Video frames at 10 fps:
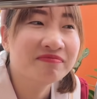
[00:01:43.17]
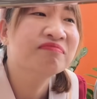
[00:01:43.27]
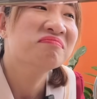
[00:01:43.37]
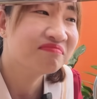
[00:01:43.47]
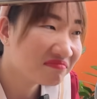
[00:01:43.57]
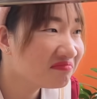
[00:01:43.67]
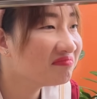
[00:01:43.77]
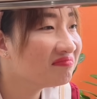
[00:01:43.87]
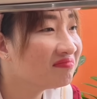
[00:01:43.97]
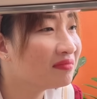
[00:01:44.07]
của tớ tớ
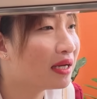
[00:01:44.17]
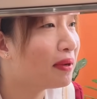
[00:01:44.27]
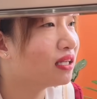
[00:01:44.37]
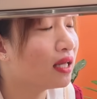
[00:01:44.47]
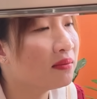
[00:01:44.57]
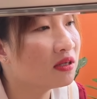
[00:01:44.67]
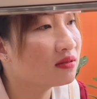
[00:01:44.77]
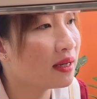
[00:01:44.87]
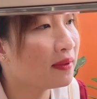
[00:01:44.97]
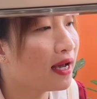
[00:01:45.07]
để ừ, thế bạn tìm thử
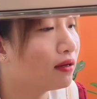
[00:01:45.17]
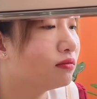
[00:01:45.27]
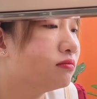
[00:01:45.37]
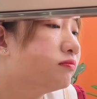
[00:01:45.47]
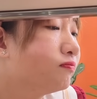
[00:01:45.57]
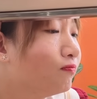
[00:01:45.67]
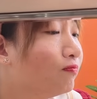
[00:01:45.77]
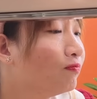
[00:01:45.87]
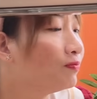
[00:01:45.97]
xem nào ok